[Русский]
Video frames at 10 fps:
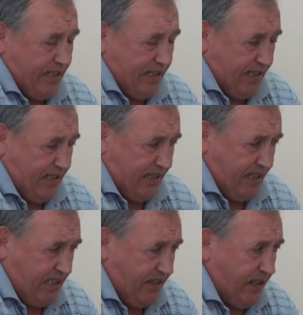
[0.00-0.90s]
стоит
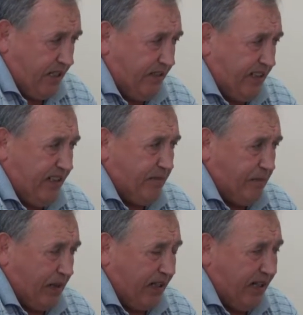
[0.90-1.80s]
законсервированный
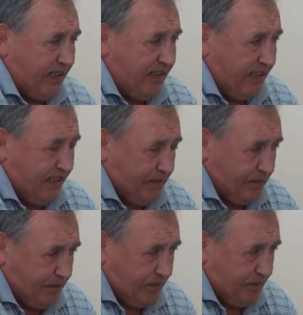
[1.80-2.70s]
прокатный
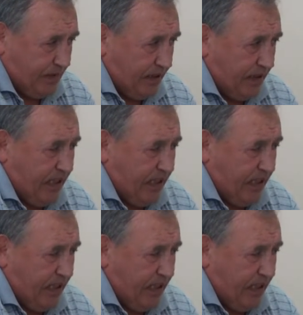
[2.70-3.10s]
это.